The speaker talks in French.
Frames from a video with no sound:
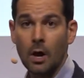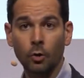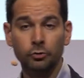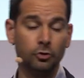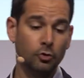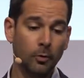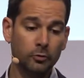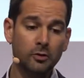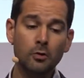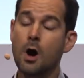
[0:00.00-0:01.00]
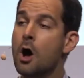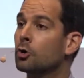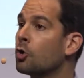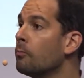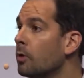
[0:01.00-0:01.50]
en se demandant
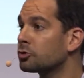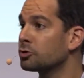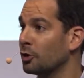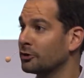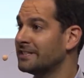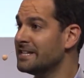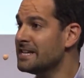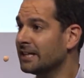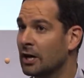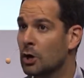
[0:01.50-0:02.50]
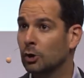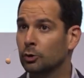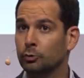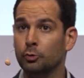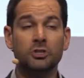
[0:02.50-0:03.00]
comment sortir
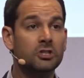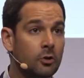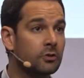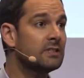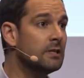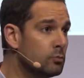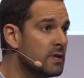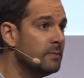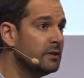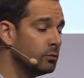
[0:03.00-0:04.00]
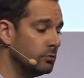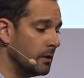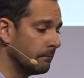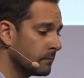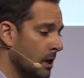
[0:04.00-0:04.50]
du sentier d'une
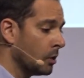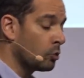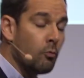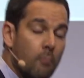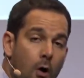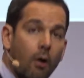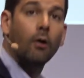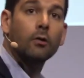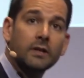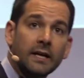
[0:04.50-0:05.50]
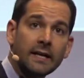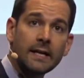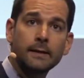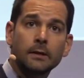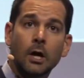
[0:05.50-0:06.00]
habitude, comment
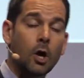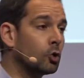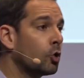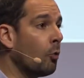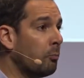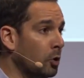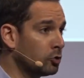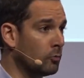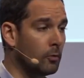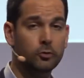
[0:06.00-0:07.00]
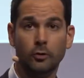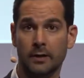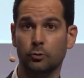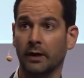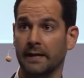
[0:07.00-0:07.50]
ancrer un comportement dans
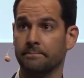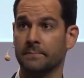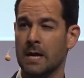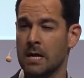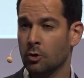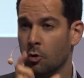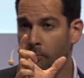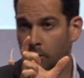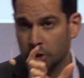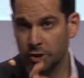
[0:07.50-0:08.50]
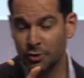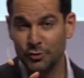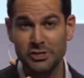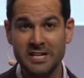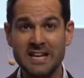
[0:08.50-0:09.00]
la durée, comment
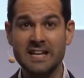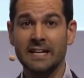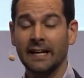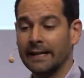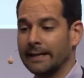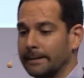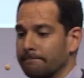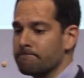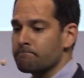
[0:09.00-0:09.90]
changer euh,